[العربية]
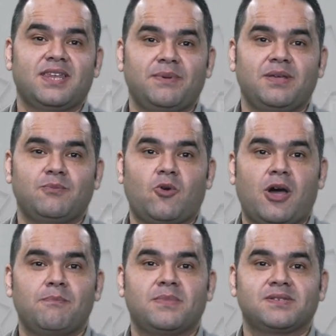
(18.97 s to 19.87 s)
النبي
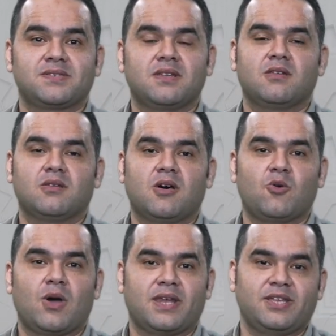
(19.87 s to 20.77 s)
محمد صلى
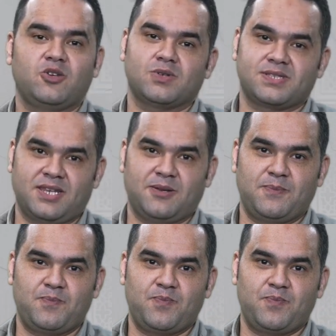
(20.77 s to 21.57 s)
الله عليه وسلم.